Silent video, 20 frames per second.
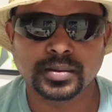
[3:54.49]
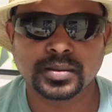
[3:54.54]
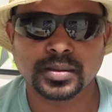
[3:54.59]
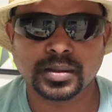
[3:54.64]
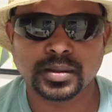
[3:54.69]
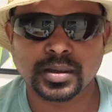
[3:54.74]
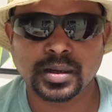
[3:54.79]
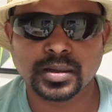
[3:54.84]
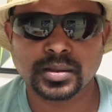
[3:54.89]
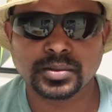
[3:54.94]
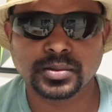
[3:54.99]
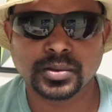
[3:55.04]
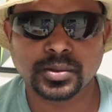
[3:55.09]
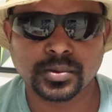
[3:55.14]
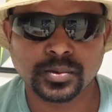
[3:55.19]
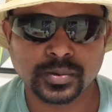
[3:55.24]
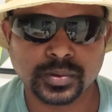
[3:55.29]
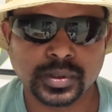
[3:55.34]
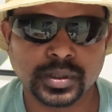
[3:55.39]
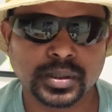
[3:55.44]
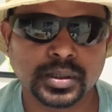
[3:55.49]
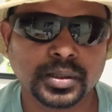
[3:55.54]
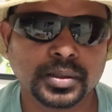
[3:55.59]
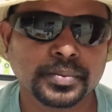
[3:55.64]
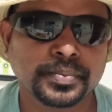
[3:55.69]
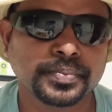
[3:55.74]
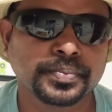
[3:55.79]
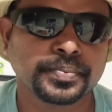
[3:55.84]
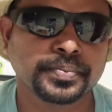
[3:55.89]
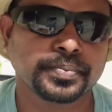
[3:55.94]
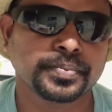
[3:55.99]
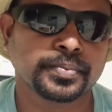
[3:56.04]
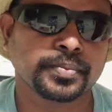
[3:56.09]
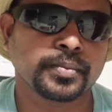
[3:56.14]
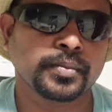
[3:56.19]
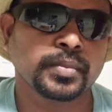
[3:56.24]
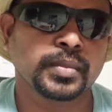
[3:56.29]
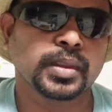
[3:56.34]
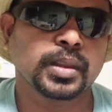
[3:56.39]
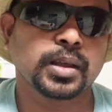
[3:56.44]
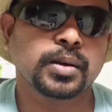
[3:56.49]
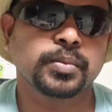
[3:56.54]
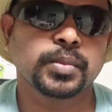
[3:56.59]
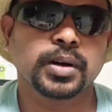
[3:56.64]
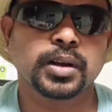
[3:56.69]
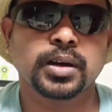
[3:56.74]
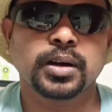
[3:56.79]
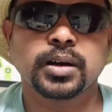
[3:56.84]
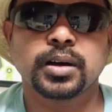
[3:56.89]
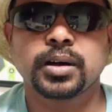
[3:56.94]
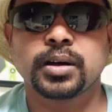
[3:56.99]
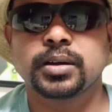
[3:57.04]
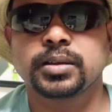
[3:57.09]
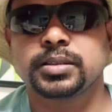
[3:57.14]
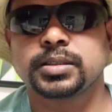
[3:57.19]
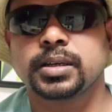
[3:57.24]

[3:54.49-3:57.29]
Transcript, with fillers: जानकारी ज़रूर देंगे हमारा